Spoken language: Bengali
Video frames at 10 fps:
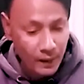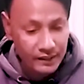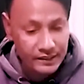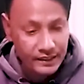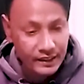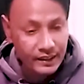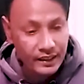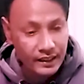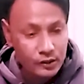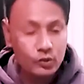আজকে
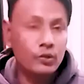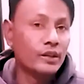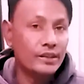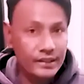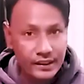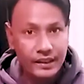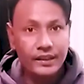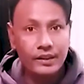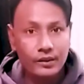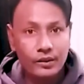এক্সেসরিজ নিয়ে
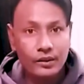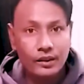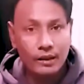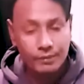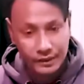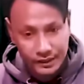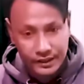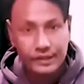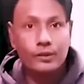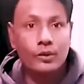আপনাদের
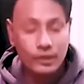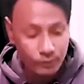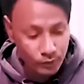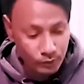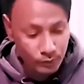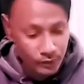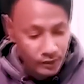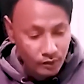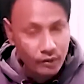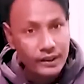সাথে কথা বলবো
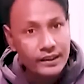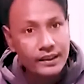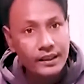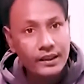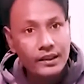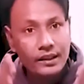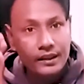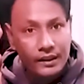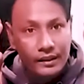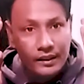অনেকে
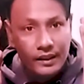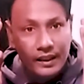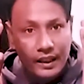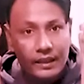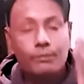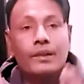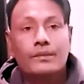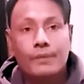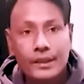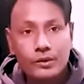হেয়ার
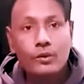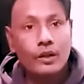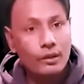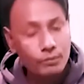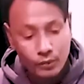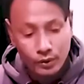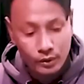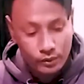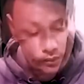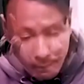রিপ্লেসমেন্ট করার পর
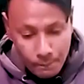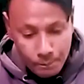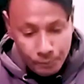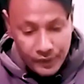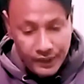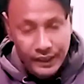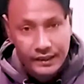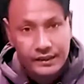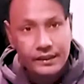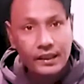
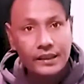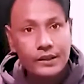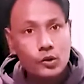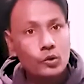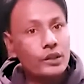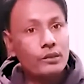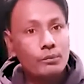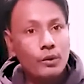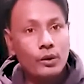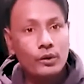হেয়ারটা কিছুদিন
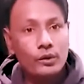পর